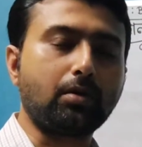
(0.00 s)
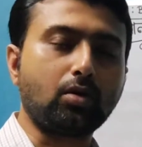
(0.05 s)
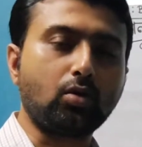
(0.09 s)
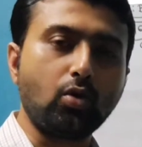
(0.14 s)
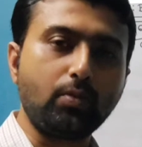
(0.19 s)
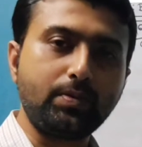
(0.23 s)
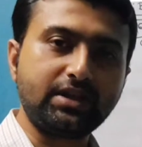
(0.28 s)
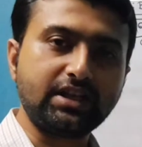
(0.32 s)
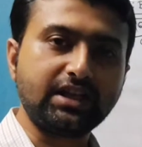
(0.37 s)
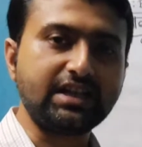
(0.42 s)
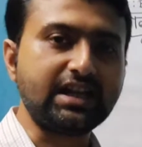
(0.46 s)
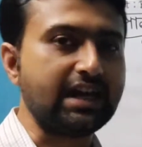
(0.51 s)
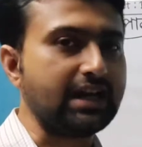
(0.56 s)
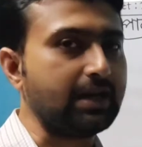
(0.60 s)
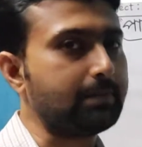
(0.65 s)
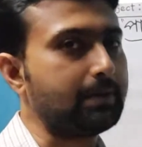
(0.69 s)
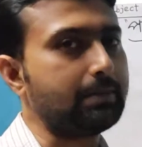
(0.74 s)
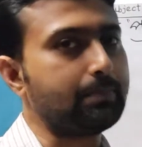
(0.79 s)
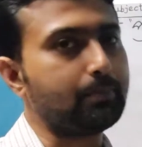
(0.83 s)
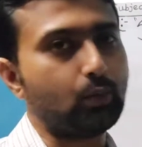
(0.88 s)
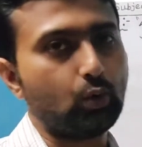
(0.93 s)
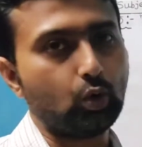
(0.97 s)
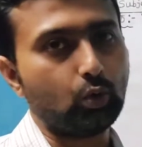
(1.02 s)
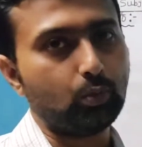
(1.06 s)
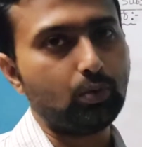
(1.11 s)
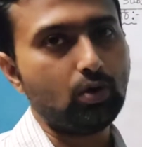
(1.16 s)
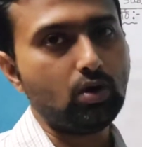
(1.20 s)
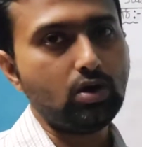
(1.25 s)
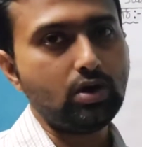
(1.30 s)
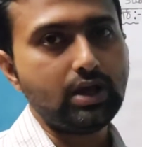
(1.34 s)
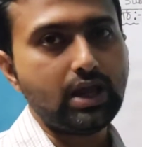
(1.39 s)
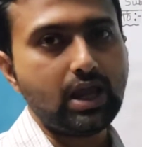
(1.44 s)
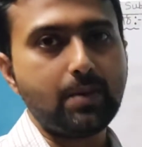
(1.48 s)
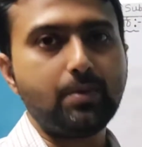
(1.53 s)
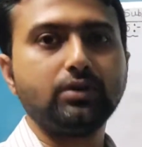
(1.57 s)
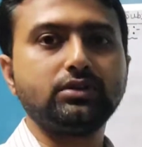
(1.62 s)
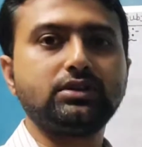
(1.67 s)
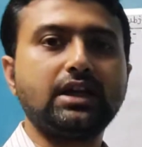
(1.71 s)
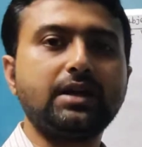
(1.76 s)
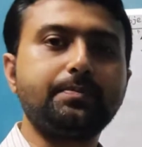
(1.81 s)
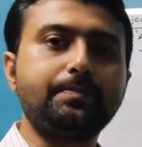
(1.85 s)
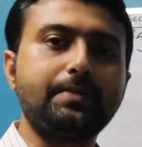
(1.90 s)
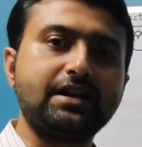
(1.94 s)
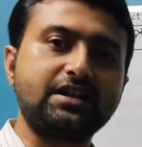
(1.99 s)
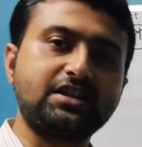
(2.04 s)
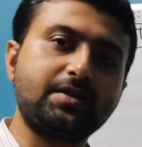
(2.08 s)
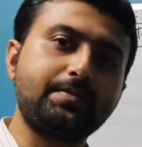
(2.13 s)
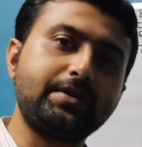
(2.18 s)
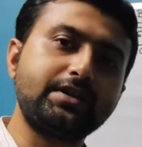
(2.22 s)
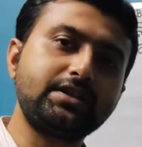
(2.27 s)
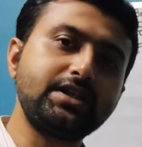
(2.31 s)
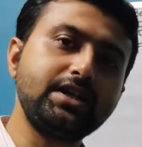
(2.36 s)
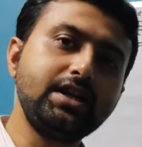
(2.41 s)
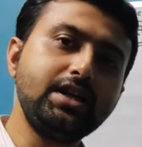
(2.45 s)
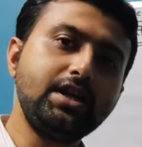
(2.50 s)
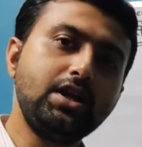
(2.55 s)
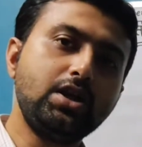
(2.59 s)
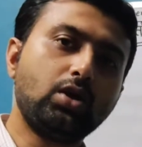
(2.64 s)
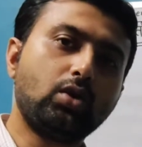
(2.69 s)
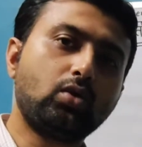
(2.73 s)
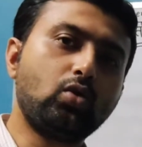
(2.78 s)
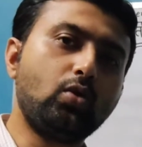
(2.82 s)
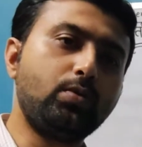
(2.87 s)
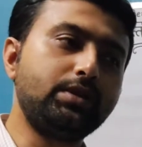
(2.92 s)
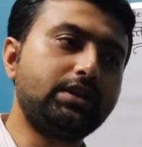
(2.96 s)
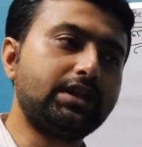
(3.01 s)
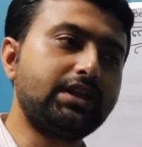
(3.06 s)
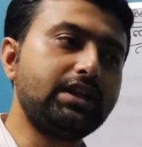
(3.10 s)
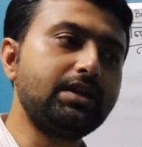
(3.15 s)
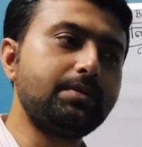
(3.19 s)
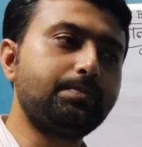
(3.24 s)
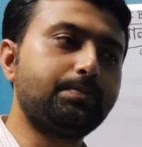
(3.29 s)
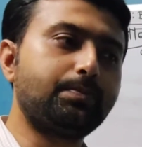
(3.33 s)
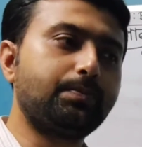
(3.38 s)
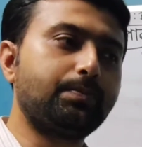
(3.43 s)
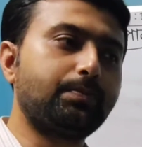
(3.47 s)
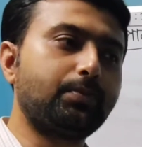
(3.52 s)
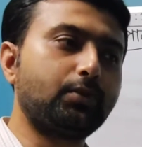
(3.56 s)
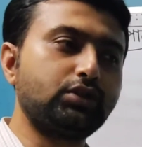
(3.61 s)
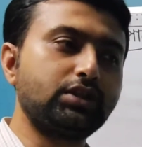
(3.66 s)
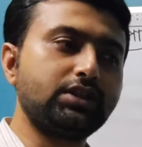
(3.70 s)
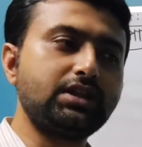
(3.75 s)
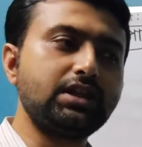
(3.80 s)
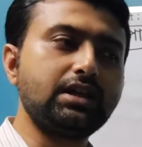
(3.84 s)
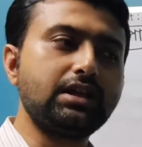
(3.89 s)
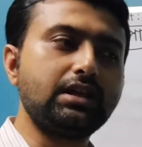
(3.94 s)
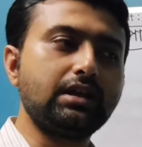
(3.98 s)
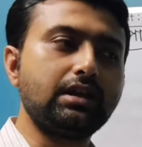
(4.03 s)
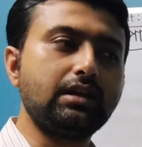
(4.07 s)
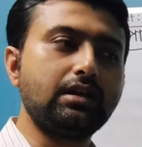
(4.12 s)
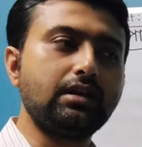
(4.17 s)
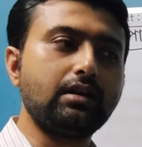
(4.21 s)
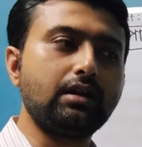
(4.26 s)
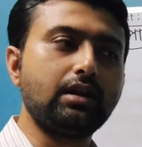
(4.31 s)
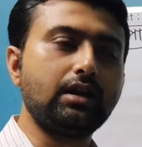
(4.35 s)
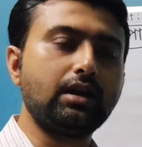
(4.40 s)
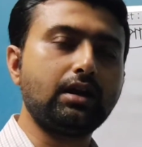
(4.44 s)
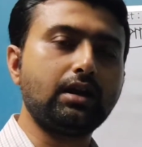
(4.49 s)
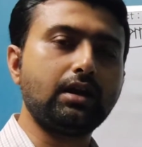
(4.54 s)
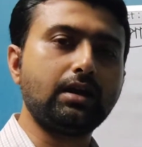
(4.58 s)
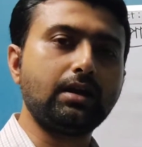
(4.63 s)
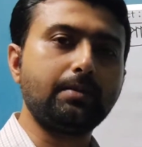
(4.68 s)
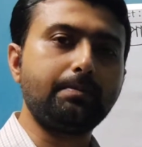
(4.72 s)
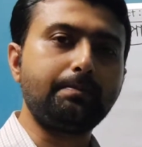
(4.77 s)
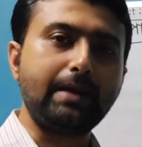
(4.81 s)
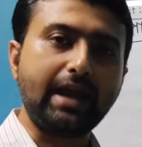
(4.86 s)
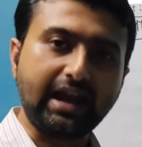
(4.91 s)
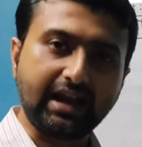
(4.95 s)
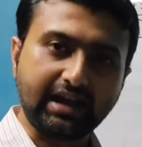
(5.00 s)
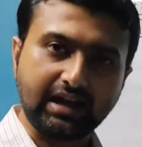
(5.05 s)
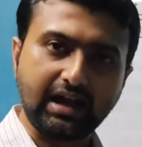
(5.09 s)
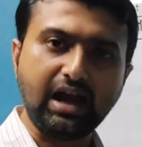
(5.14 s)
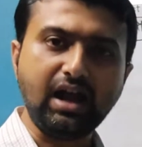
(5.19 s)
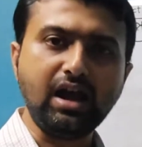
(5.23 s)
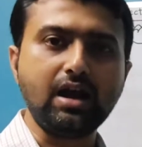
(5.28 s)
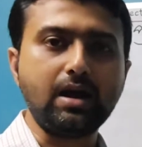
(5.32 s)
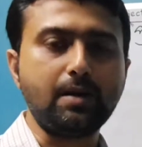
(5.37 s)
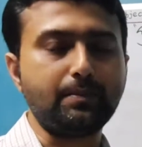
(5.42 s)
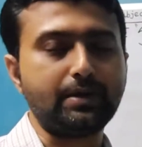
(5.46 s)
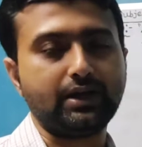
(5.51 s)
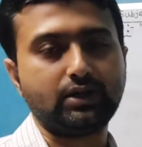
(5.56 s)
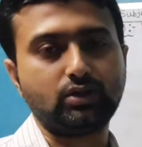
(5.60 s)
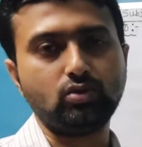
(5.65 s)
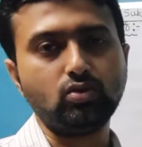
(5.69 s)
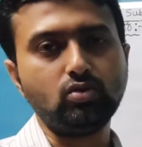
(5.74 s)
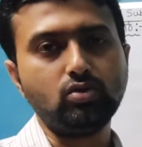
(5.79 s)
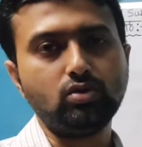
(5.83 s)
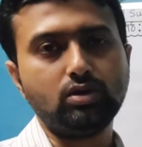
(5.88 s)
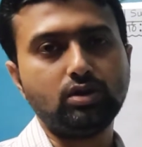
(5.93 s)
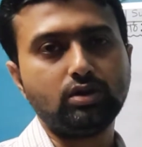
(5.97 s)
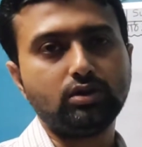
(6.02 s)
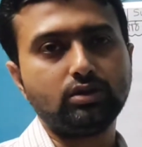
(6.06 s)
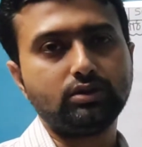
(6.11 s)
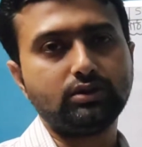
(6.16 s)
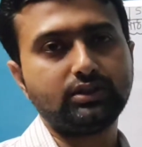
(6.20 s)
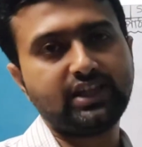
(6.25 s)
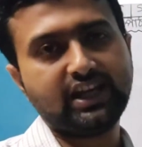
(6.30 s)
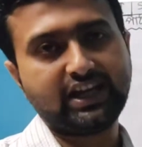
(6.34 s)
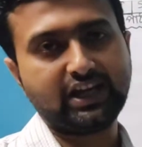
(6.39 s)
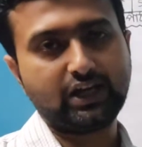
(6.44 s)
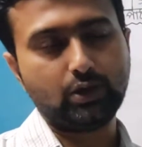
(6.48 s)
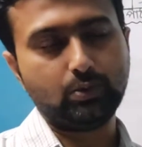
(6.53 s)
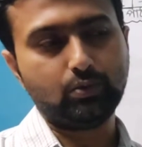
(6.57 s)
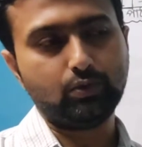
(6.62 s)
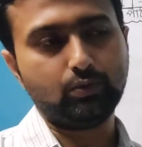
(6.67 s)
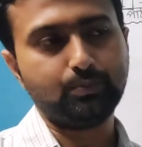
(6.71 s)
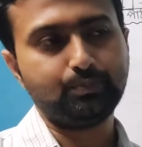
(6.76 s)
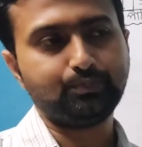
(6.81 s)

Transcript: কবিতাটি আরেকবার পড়ব এবং তার পাশাপাশি কবিতাটির প্রতিটি ব্যাখ্যা আমরা একটু দেখে নেব